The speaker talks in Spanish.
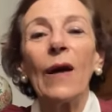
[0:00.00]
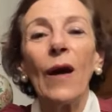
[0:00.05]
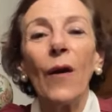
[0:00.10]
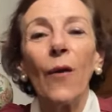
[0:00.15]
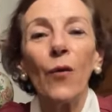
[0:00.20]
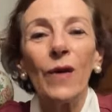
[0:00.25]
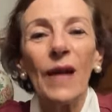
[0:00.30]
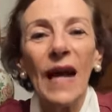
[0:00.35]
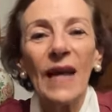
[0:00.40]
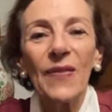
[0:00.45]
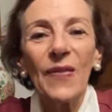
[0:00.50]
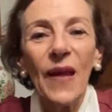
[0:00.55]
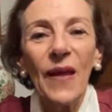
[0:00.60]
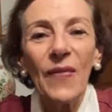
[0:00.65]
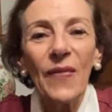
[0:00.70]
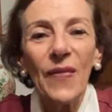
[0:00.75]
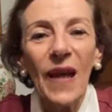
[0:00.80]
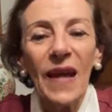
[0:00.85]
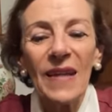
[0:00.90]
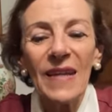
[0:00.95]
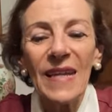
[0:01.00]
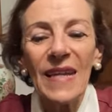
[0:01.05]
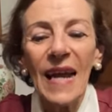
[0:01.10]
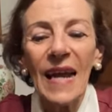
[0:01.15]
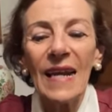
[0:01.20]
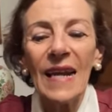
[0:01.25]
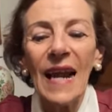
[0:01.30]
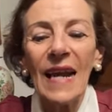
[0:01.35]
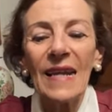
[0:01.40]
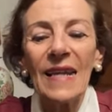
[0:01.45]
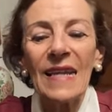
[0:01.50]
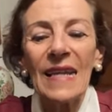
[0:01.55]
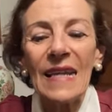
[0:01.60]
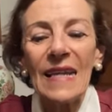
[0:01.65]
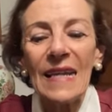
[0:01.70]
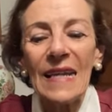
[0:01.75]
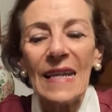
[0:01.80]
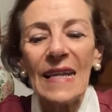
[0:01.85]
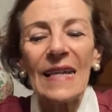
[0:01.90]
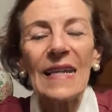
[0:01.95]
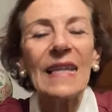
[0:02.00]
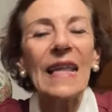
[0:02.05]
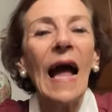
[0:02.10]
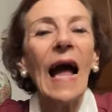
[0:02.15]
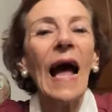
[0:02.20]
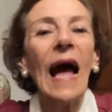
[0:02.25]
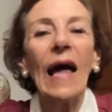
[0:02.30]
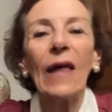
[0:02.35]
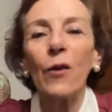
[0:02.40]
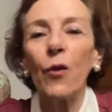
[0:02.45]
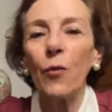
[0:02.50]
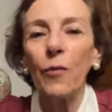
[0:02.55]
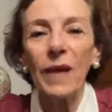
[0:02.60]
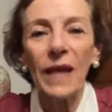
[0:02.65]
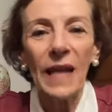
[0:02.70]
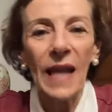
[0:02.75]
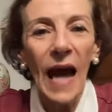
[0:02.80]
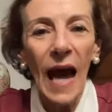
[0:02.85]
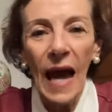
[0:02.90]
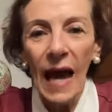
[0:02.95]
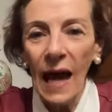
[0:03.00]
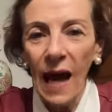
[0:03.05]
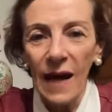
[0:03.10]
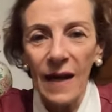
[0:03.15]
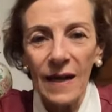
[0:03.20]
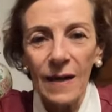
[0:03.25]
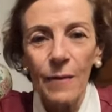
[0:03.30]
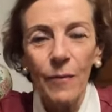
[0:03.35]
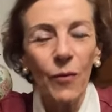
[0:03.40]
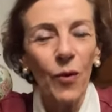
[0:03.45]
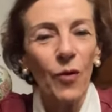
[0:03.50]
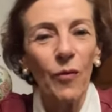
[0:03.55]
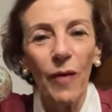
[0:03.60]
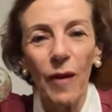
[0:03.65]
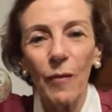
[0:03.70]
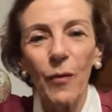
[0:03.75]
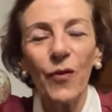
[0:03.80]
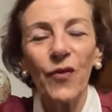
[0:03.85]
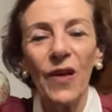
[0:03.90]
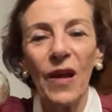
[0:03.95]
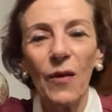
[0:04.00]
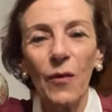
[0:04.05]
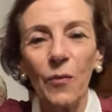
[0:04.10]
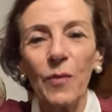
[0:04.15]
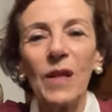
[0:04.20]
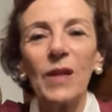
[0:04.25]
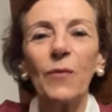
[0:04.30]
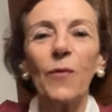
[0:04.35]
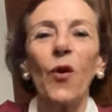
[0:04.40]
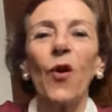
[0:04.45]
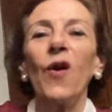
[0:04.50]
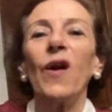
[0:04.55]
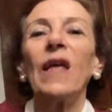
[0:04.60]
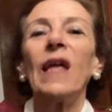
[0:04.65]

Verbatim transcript: una tendencia narcisista a dominar. Volvemos a lo mismo,